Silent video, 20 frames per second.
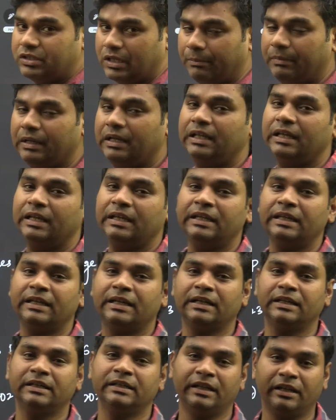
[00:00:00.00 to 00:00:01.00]
జమిలి
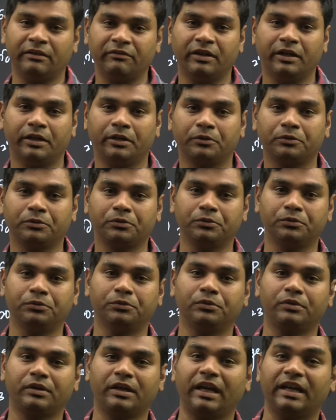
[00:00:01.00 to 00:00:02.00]
ఎన్నికల నిర్వహణకు
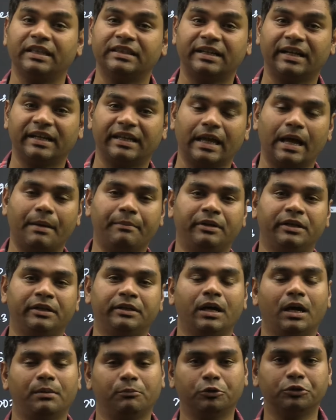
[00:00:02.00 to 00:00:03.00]
కేంద్ర
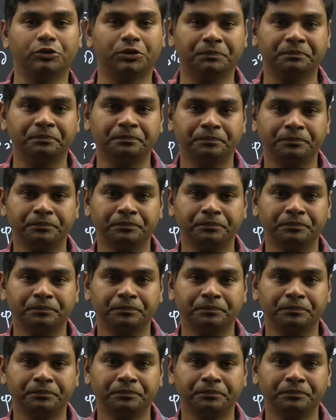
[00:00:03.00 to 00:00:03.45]
కేబినెట్ ఆమోదం